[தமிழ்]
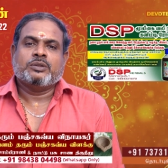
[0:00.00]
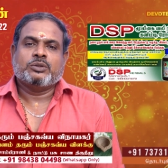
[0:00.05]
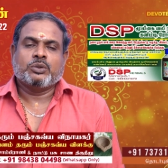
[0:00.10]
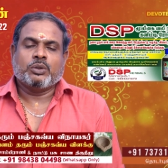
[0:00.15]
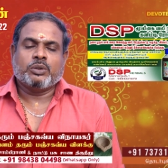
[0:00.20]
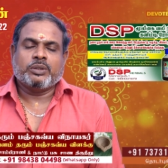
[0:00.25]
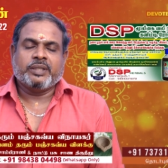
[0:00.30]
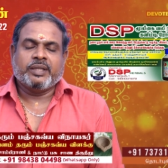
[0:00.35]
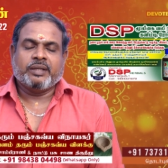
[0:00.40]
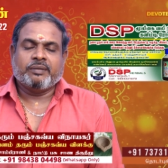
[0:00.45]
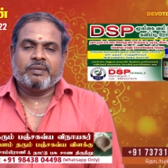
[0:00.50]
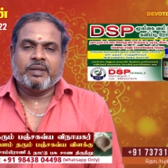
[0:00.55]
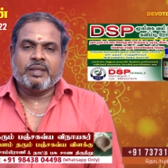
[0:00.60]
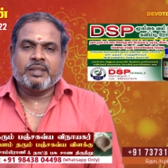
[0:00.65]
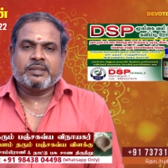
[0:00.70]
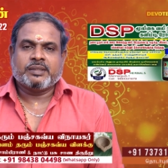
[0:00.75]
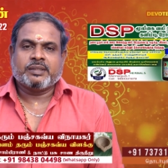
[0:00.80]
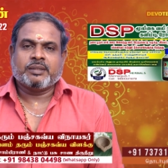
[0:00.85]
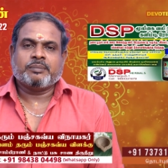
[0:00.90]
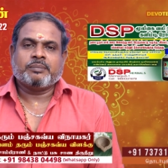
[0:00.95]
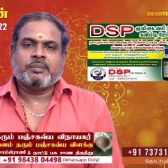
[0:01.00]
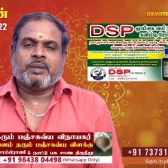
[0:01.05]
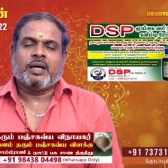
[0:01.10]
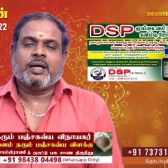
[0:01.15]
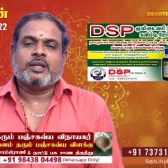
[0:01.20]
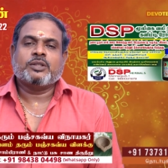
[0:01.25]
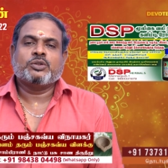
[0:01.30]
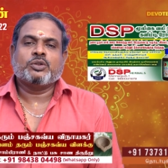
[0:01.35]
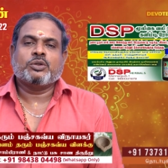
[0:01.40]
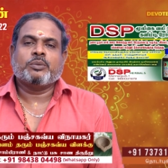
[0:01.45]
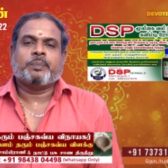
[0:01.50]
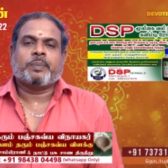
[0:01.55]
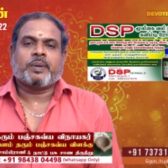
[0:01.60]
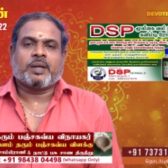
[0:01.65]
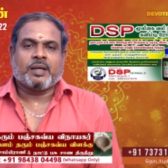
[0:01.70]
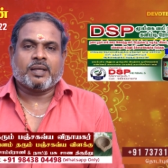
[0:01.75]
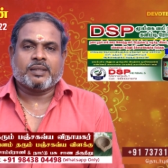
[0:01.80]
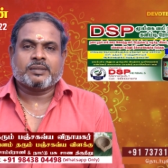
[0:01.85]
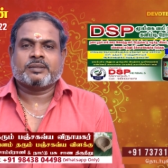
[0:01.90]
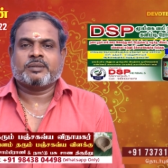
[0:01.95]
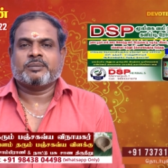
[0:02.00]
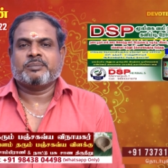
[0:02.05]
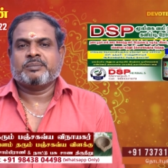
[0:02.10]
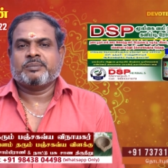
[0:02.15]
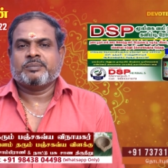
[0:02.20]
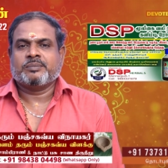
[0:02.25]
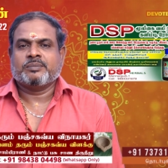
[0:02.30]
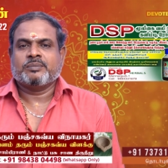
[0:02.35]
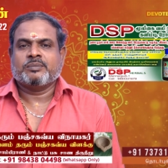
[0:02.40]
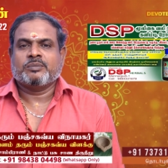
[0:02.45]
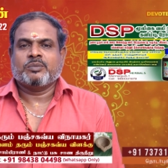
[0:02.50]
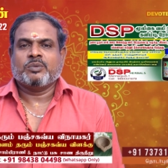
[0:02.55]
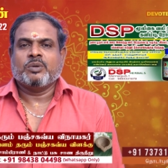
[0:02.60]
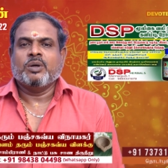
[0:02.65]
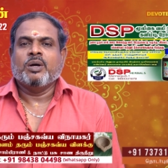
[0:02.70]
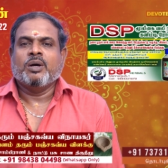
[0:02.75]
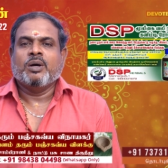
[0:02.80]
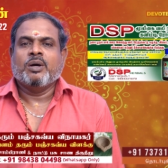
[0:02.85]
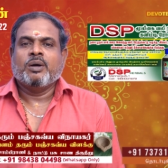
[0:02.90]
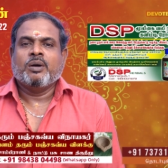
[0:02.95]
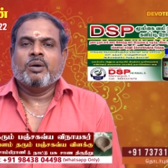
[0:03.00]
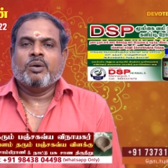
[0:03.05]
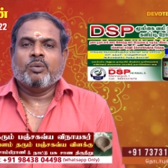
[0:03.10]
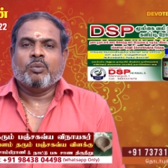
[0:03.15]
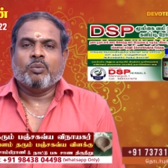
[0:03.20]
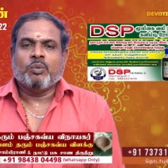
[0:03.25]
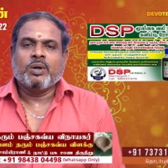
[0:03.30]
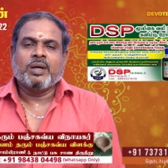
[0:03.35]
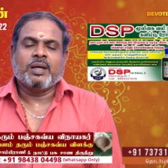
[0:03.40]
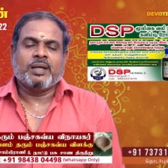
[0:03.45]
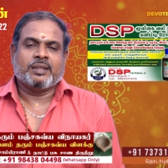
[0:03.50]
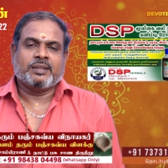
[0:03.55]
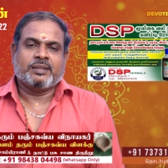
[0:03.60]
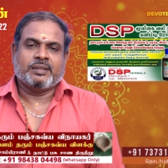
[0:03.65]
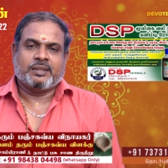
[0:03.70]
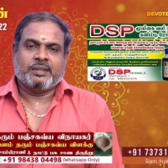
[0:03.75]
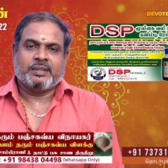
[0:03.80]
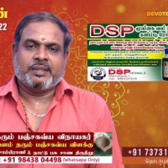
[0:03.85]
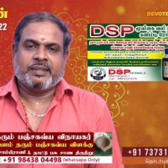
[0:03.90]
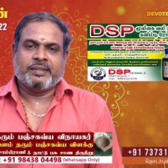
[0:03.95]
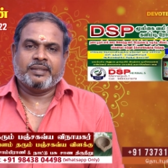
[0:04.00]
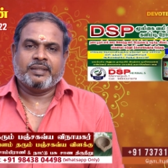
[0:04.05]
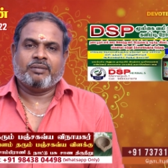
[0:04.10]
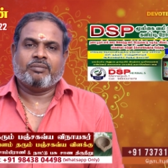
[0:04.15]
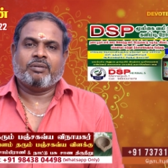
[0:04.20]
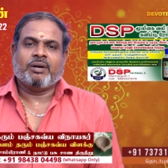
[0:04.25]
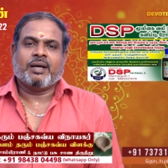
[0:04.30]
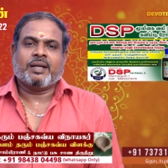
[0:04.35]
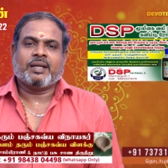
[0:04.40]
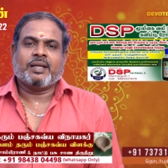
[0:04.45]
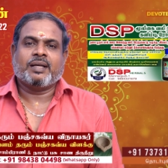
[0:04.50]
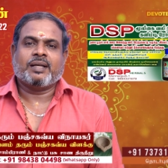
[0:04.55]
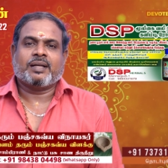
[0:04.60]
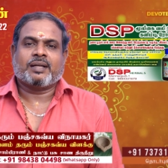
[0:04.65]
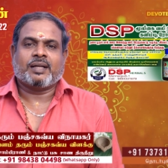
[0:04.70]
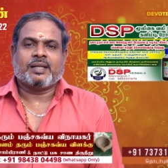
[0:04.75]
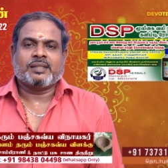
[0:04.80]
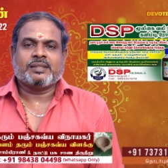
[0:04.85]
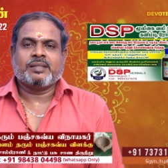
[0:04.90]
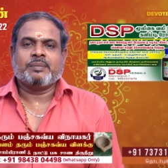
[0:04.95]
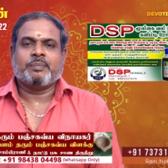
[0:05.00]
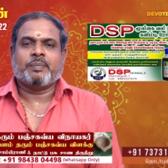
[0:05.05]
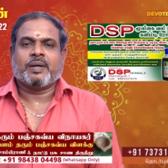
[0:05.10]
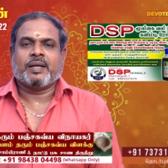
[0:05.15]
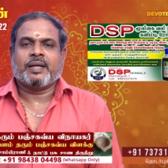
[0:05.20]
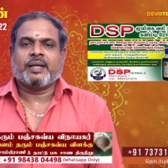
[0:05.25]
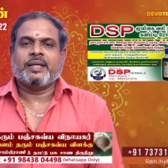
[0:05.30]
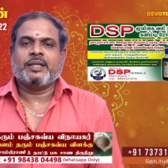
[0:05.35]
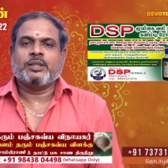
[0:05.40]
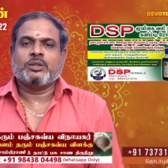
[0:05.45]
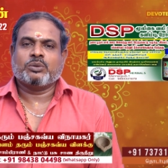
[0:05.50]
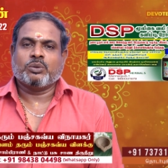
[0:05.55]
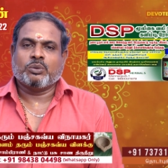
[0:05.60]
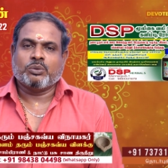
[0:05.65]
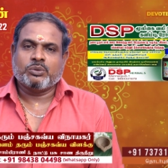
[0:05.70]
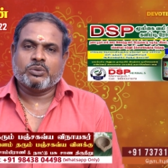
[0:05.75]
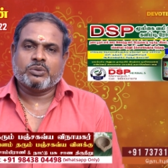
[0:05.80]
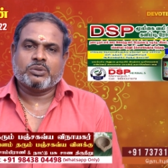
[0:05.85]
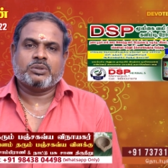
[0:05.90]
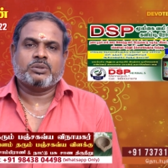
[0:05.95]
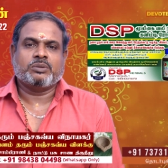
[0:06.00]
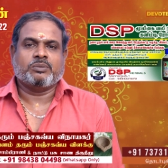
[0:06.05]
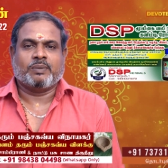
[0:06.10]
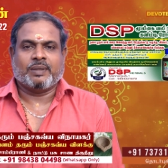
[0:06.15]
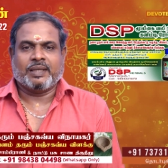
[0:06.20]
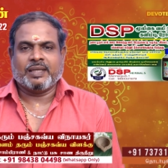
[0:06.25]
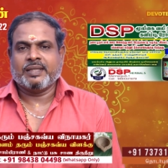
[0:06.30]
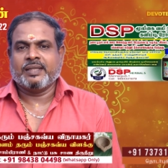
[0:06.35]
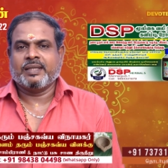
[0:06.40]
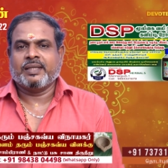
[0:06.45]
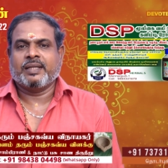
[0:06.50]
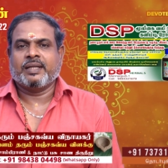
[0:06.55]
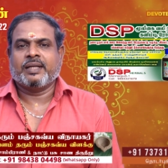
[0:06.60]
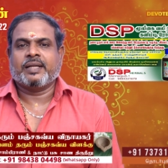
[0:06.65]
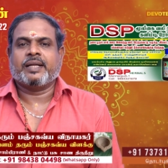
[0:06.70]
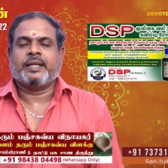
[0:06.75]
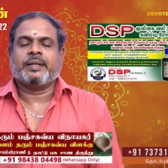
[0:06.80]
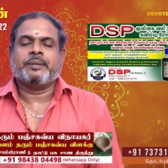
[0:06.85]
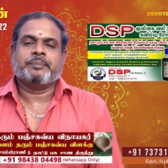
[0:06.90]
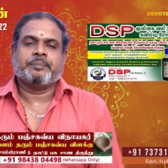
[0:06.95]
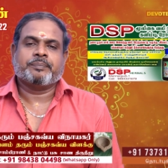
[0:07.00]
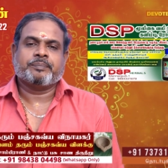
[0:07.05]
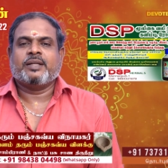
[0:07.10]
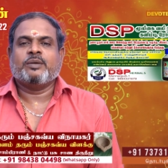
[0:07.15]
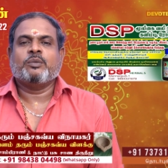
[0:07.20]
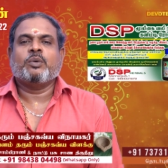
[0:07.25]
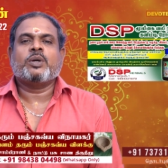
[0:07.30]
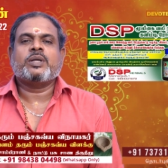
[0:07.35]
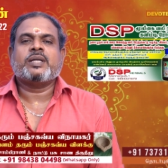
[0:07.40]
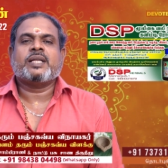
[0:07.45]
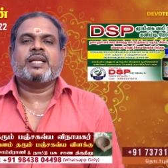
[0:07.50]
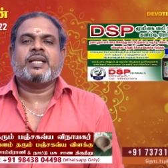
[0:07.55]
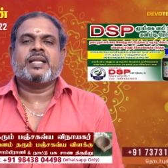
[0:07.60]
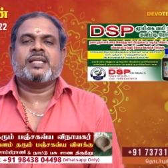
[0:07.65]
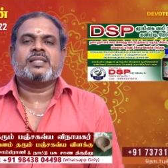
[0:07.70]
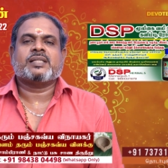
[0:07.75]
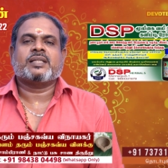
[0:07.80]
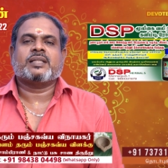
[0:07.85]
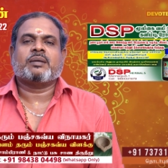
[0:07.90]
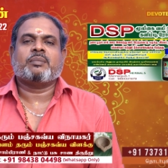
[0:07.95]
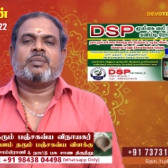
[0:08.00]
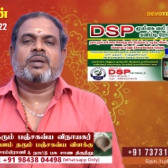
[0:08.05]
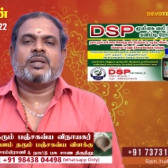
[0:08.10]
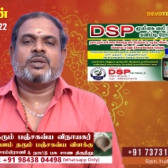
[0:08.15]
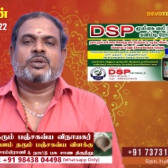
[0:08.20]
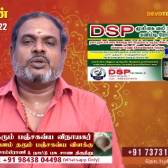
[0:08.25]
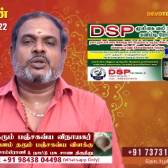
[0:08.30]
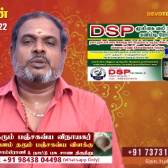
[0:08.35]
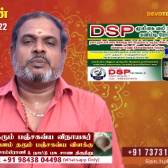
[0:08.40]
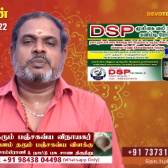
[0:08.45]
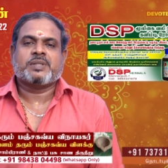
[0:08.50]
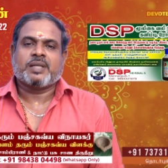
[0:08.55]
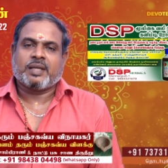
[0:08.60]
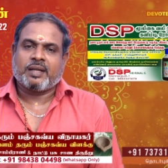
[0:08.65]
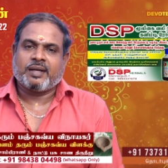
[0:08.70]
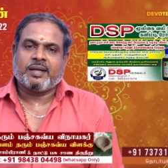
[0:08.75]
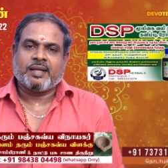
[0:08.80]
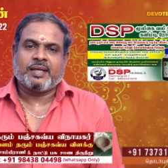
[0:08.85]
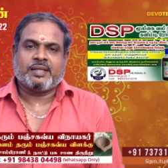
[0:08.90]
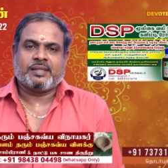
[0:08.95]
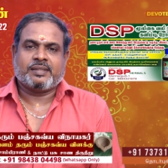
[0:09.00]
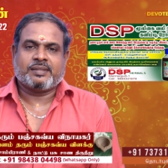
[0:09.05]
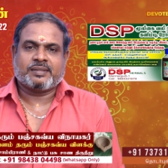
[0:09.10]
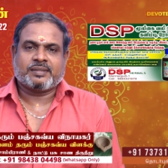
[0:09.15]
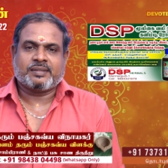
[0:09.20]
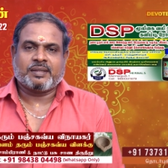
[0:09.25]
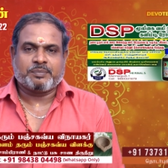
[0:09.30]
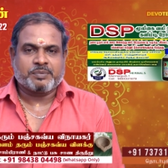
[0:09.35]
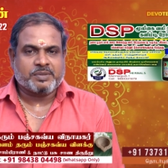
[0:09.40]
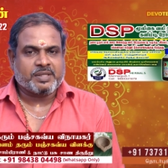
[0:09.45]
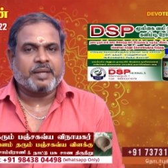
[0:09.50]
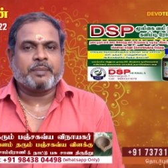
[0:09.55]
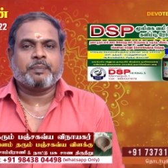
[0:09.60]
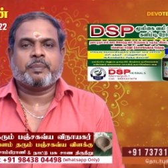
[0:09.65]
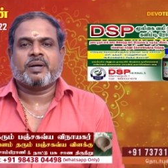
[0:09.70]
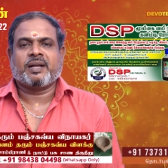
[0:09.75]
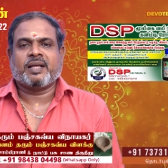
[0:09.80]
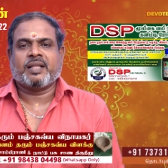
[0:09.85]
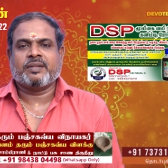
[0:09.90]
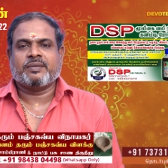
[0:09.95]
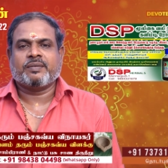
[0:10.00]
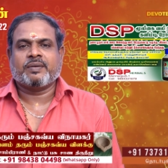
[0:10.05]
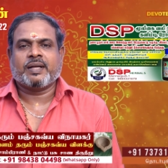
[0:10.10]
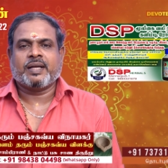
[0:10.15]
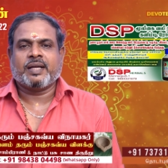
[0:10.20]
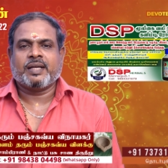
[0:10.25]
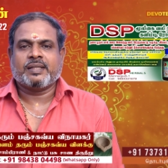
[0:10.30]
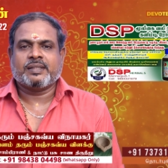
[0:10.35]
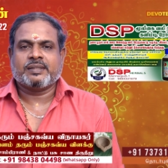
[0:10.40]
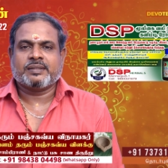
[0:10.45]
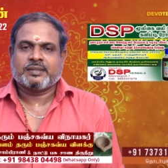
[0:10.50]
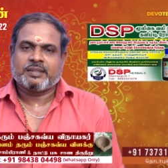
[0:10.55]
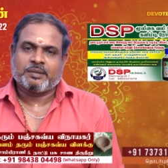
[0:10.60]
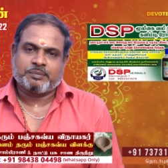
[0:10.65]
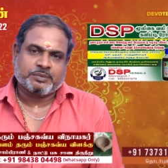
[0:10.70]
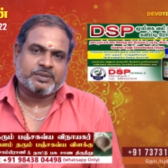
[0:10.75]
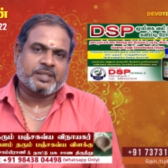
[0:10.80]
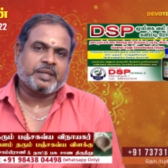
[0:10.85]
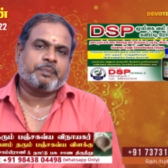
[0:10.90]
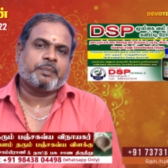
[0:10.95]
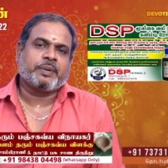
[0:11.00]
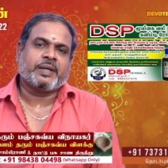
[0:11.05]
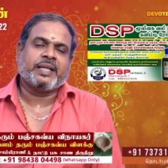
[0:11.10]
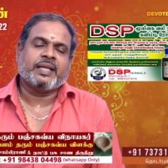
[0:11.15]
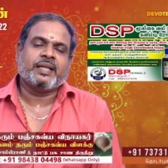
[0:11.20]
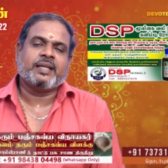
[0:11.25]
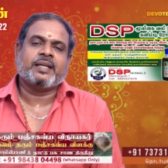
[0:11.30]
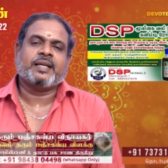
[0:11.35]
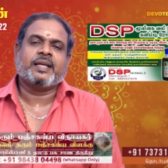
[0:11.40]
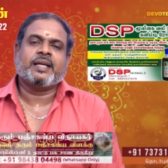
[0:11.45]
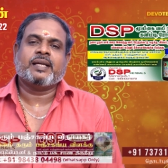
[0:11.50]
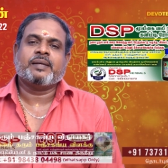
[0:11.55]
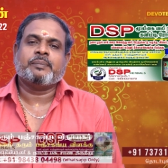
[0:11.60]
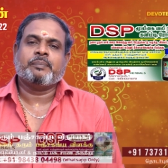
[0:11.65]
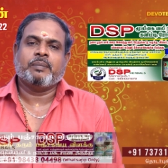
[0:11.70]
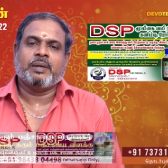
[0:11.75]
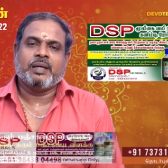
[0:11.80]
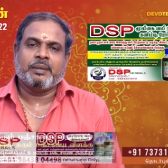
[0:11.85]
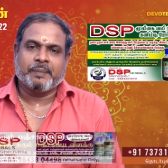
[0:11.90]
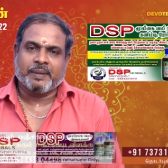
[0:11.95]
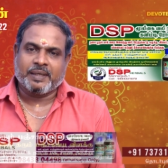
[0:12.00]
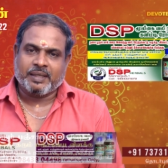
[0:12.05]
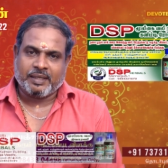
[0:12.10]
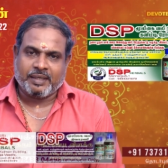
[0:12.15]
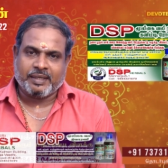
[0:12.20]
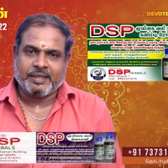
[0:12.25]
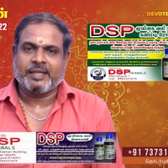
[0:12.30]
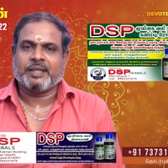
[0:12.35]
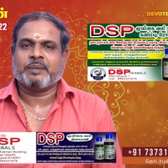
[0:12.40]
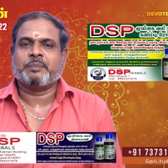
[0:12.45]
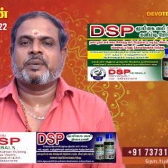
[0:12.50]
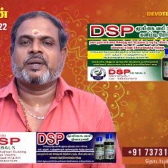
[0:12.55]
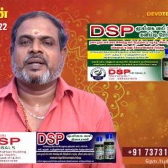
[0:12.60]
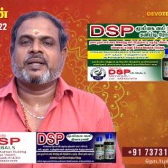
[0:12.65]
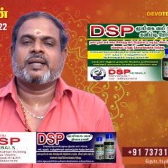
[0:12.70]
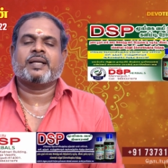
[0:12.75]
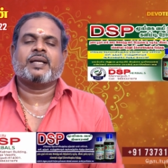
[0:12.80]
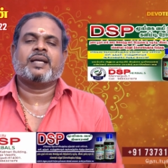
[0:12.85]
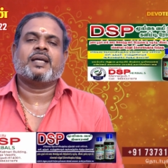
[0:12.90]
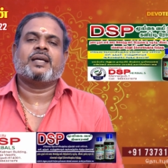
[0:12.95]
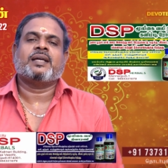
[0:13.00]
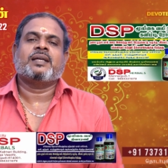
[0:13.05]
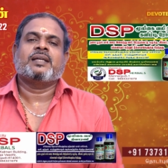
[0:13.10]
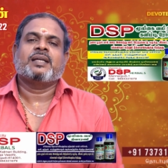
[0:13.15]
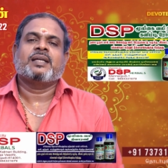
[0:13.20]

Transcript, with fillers: ஜோதிட வெளிச்சம் அர்ஜுன் பிரகாசம் உங்களது இந்த வார ராசி பலனை தொகுத்து வழங்குகின்றேன் டிவோட்டி நேஷன் தமிழ் யூடியூப் சேனலை சப்ஸ்கிரைப் பண்ணாதவங்க சப்ஸ்கிரைப் பண்ணிக்கிங்க பெல் பட்டனை கிளிக் பண்ணுங்கள்